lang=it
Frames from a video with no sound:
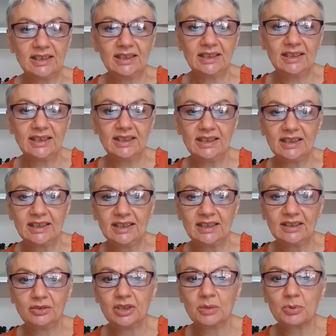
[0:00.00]

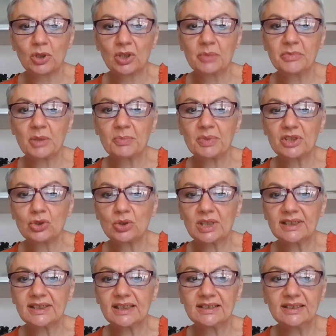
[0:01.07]
È un libro che mi
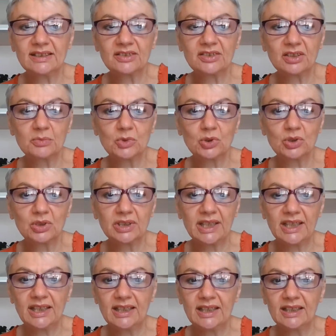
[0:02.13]
appassiona tantissimo
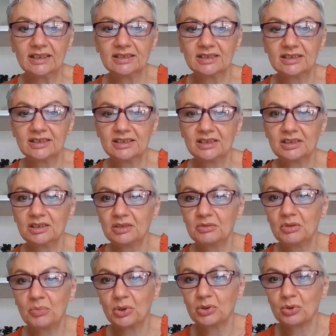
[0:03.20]
e,
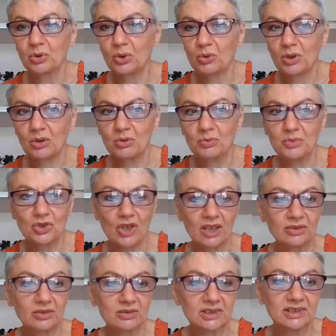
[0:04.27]
e poi non l'ho ancora
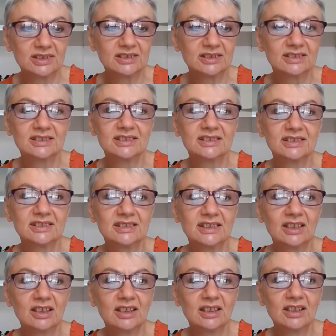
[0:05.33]
cominciato.
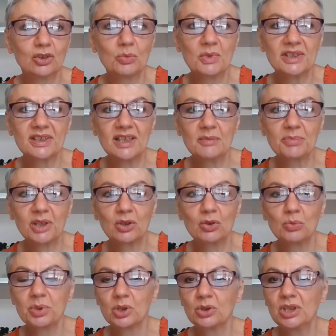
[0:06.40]
Come sempre,
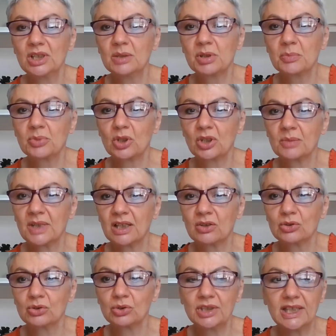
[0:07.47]
compro i libri, poi
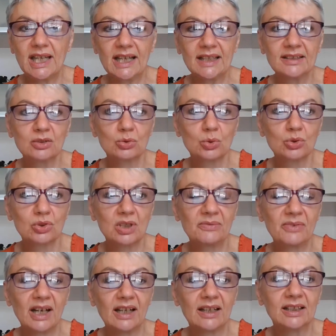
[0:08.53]
rimangono lì anni sullo
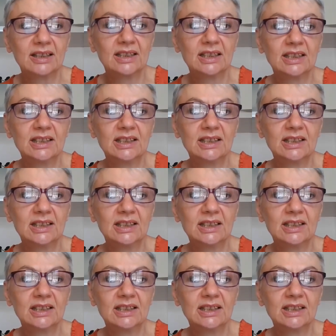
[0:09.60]
scaffale.